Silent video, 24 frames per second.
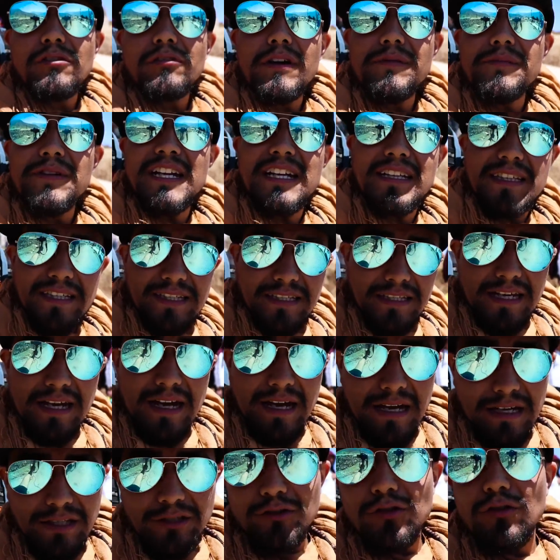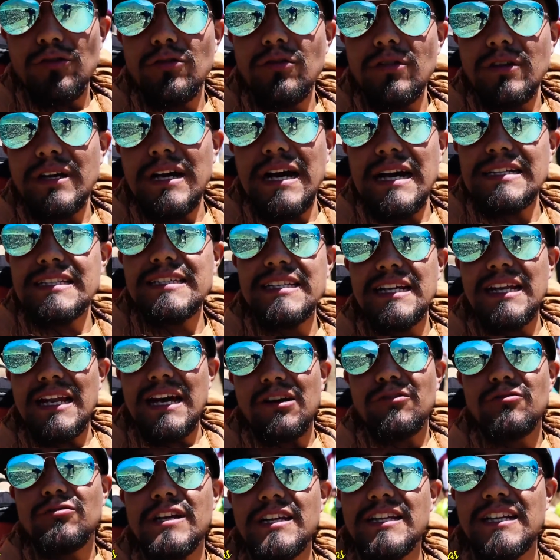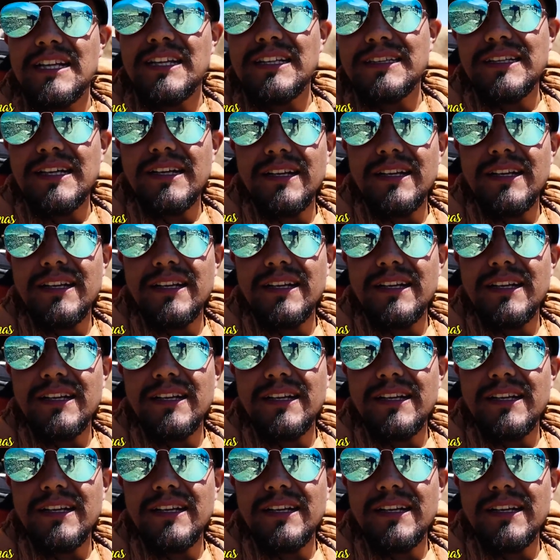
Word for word: ya son casi la una de la tarde,